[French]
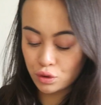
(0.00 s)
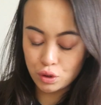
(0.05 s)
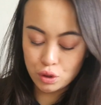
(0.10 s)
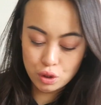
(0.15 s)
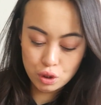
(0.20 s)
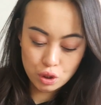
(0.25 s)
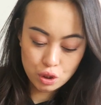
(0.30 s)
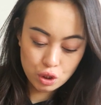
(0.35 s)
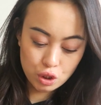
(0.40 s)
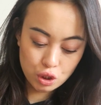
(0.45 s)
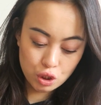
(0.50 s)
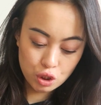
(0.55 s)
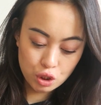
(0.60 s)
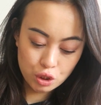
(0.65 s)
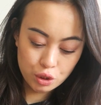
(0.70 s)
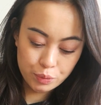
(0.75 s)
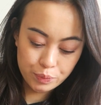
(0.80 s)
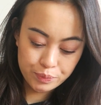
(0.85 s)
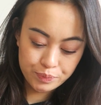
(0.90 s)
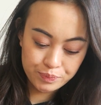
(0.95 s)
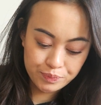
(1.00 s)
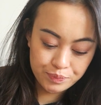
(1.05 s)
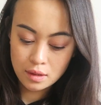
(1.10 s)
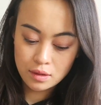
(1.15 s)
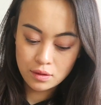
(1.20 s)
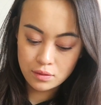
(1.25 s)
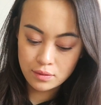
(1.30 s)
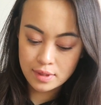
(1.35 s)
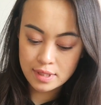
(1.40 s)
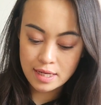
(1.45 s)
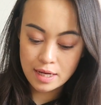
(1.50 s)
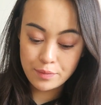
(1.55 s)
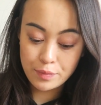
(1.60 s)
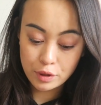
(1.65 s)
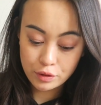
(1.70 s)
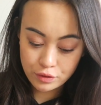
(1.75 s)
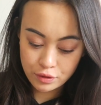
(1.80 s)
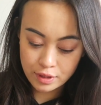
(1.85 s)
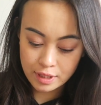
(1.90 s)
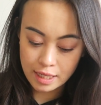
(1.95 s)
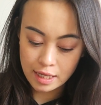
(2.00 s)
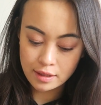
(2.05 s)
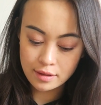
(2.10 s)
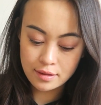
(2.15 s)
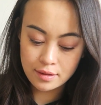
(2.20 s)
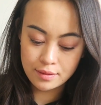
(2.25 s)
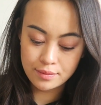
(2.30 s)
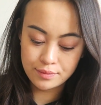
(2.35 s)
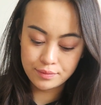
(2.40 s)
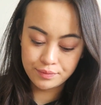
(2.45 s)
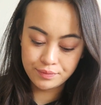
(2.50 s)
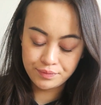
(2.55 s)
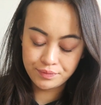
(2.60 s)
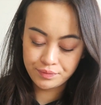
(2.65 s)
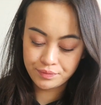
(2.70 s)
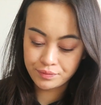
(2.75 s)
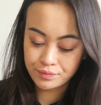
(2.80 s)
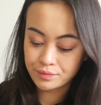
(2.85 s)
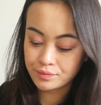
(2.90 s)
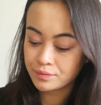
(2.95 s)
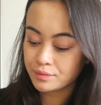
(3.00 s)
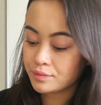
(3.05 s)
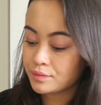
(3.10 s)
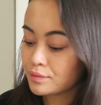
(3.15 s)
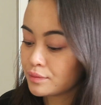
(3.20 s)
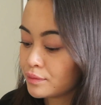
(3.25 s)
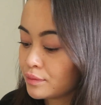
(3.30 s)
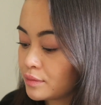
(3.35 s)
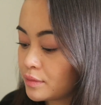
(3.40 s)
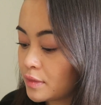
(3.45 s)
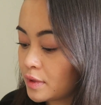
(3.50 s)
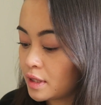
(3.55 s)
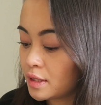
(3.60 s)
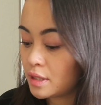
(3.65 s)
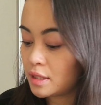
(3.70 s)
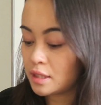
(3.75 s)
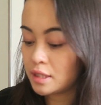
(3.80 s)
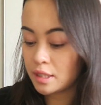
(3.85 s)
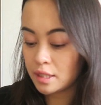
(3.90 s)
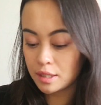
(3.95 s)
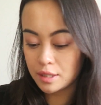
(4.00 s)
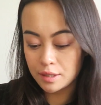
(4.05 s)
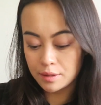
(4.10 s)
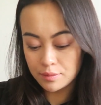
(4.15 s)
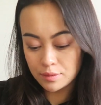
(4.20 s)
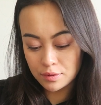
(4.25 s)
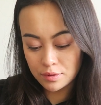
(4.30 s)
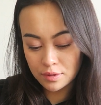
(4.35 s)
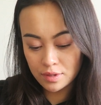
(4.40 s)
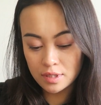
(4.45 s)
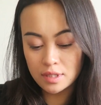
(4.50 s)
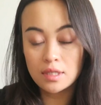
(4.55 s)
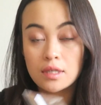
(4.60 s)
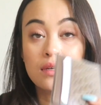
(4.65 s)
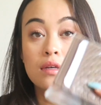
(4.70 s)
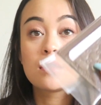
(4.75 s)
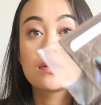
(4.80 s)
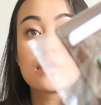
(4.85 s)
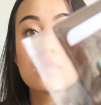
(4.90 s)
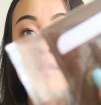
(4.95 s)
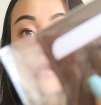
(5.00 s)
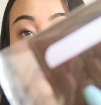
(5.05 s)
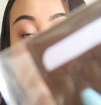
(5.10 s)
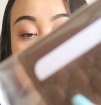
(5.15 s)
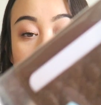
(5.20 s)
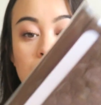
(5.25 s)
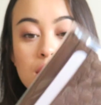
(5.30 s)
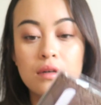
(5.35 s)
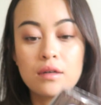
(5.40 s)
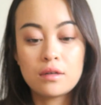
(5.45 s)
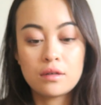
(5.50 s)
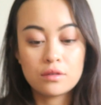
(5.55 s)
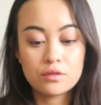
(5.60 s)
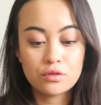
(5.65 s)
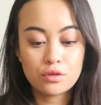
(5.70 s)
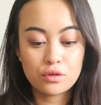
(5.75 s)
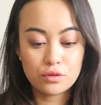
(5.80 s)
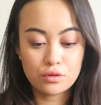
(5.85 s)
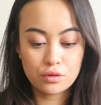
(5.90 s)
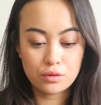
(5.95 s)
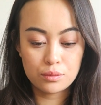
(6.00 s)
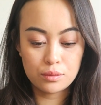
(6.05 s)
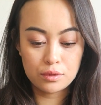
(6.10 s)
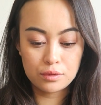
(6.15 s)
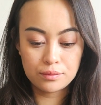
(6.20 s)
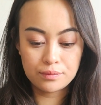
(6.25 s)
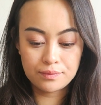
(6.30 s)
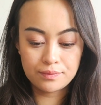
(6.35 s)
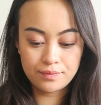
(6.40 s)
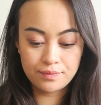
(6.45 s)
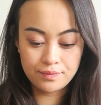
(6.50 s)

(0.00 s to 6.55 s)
truc donc c'est un porte-carte qui est comme ceci oh trop trop beau